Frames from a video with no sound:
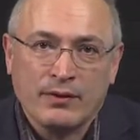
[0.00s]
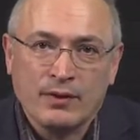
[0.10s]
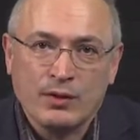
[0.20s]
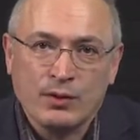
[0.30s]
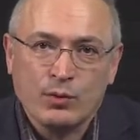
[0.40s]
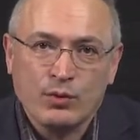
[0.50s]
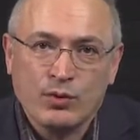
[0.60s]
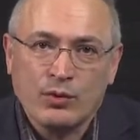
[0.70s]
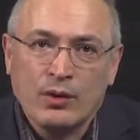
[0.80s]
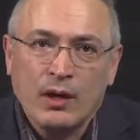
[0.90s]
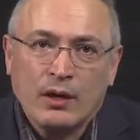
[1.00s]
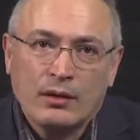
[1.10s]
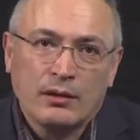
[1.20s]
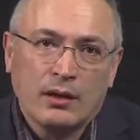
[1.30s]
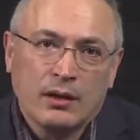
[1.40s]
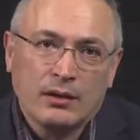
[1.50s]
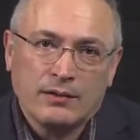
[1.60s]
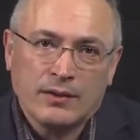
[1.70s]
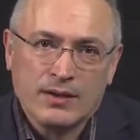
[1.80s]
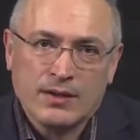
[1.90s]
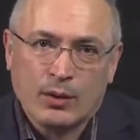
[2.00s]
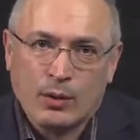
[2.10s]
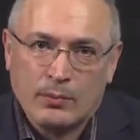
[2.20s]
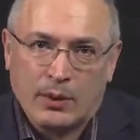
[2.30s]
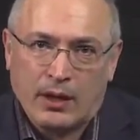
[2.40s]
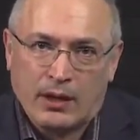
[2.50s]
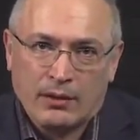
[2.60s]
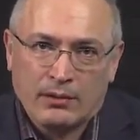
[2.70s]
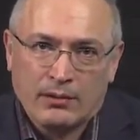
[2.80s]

в Конституцию на 22 апреля.